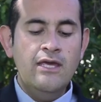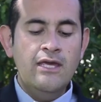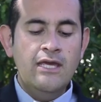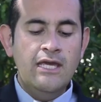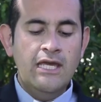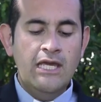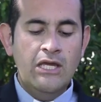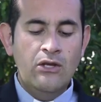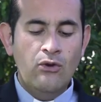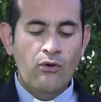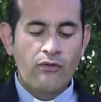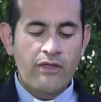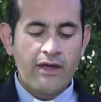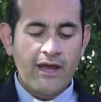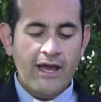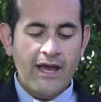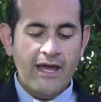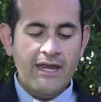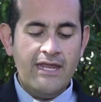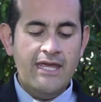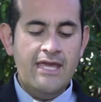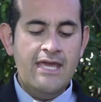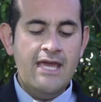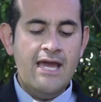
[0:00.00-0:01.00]
y no
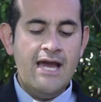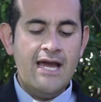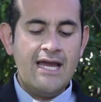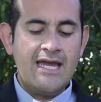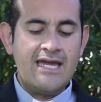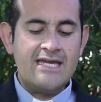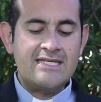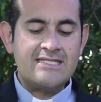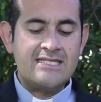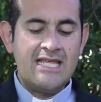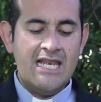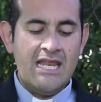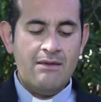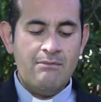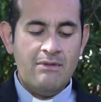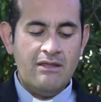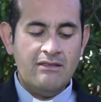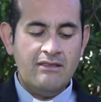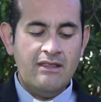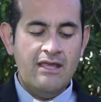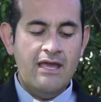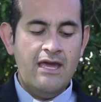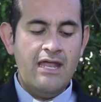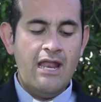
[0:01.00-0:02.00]
dejaría que se le
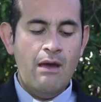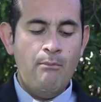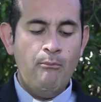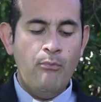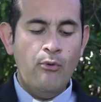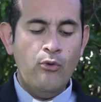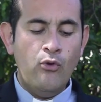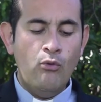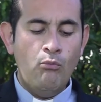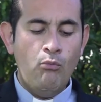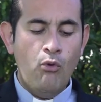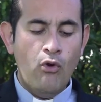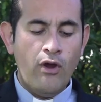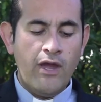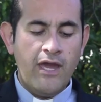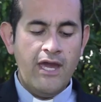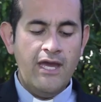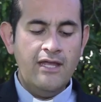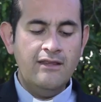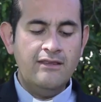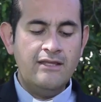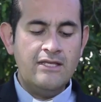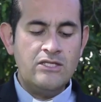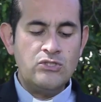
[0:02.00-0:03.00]
metiera por un
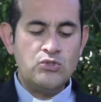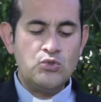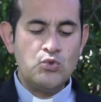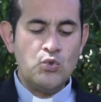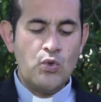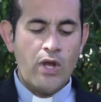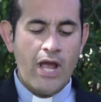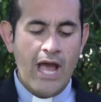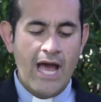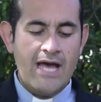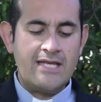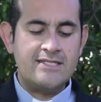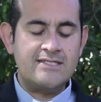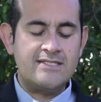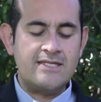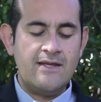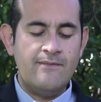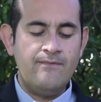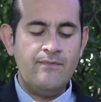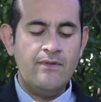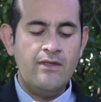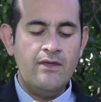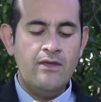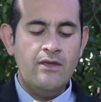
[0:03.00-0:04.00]
boquete en su casa.
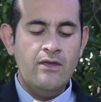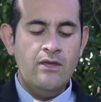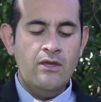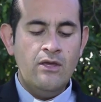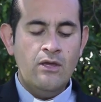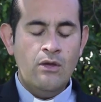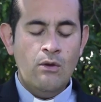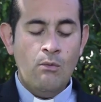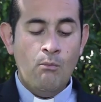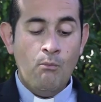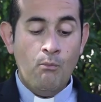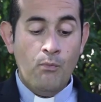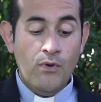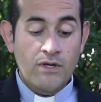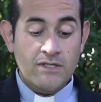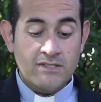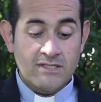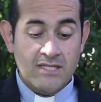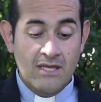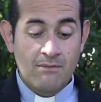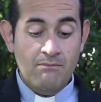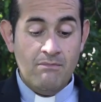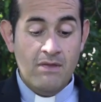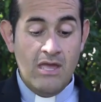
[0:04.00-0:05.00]
Pues
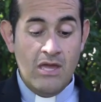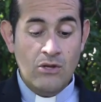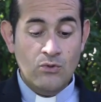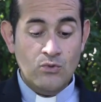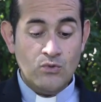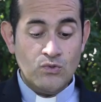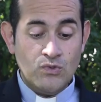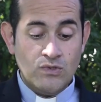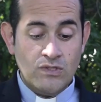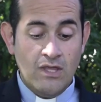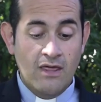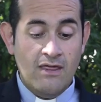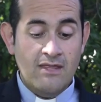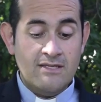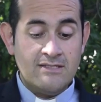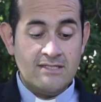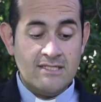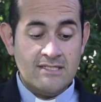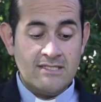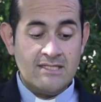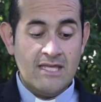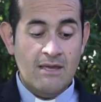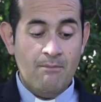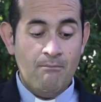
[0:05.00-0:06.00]
también ustedes
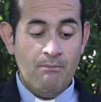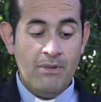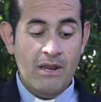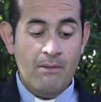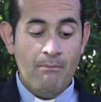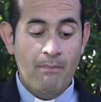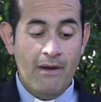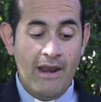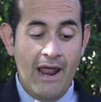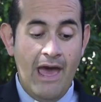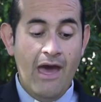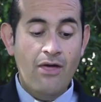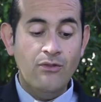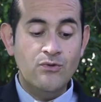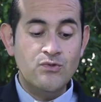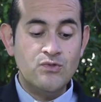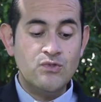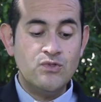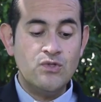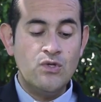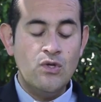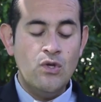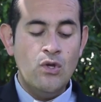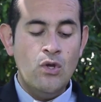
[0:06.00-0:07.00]
estén
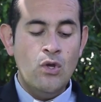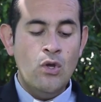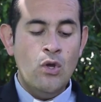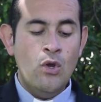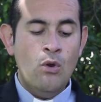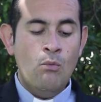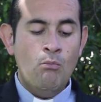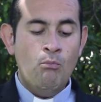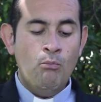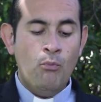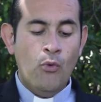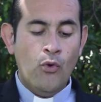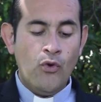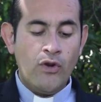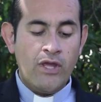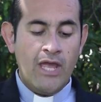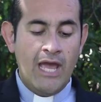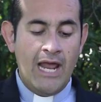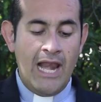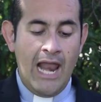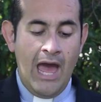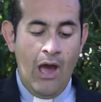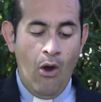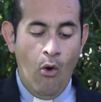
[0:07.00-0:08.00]
preparados,
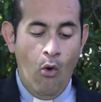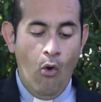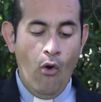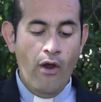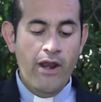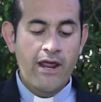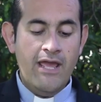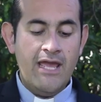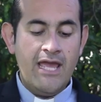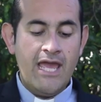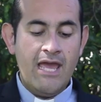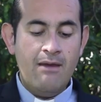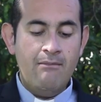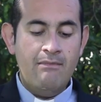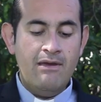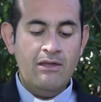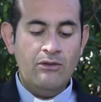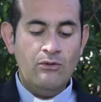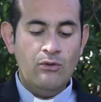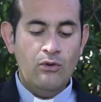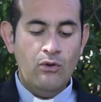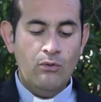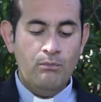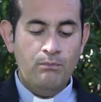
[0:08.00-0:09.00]
porque a la hora en que
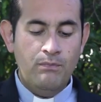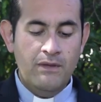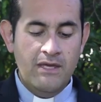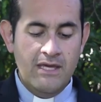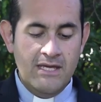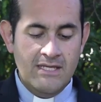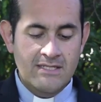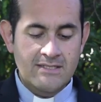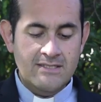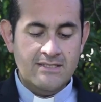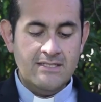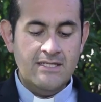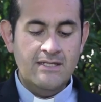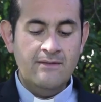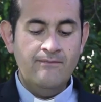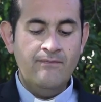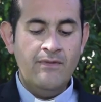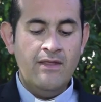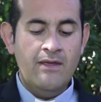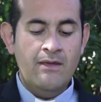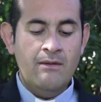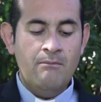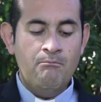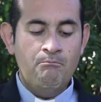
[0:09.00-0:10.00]
menos lo piensen,
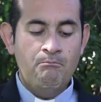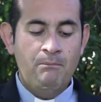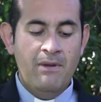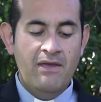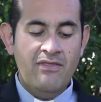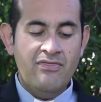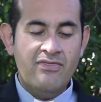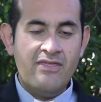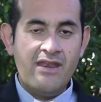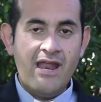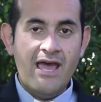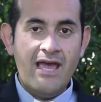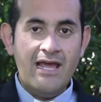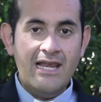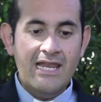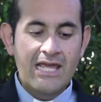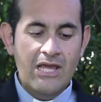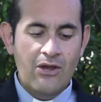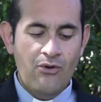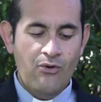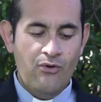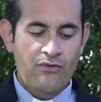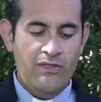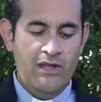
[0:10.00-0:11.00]
vendrá el
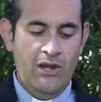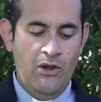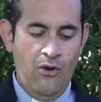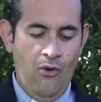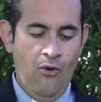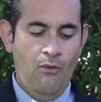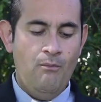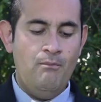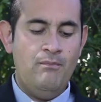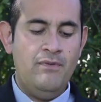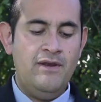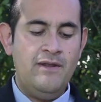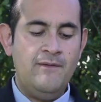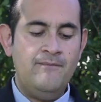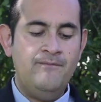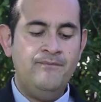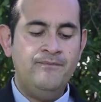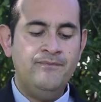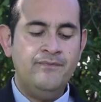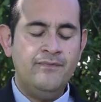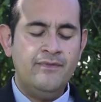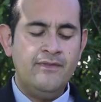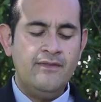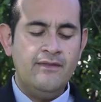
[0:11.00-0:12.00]
Hijo del Hombre.
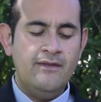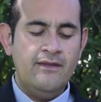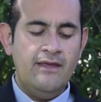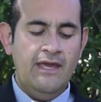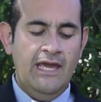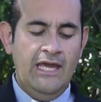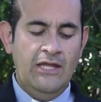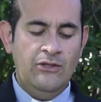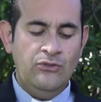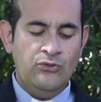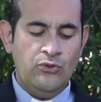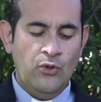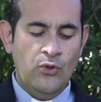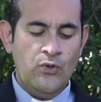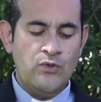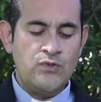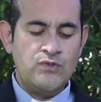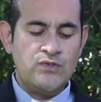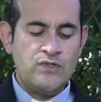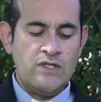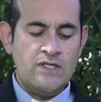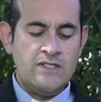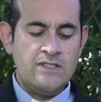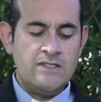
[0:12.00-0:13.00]

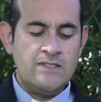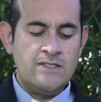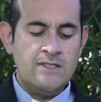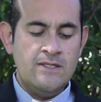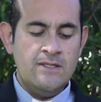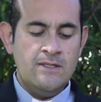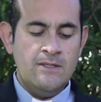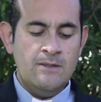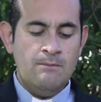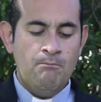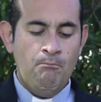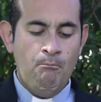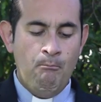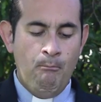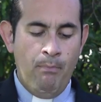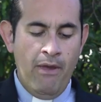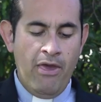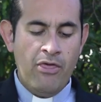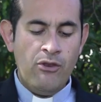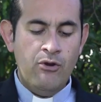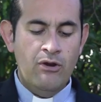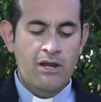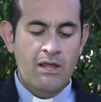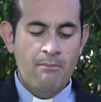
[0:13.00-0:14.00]
Entonces
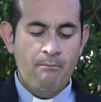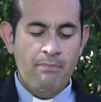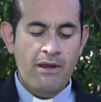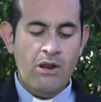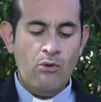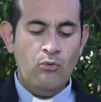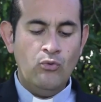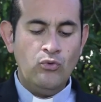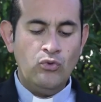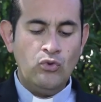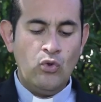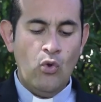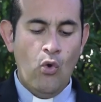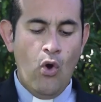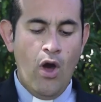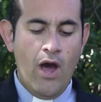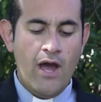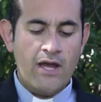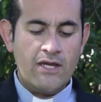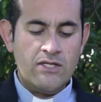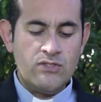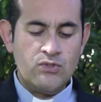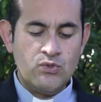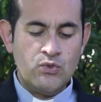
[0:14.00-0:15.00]
Pedro le preguntó
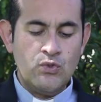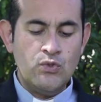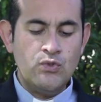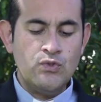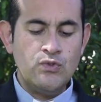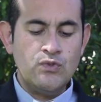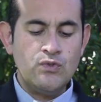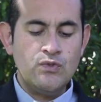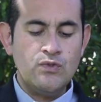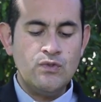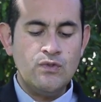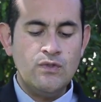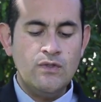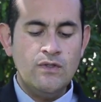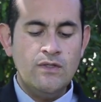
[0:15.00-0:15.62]
a Jesús,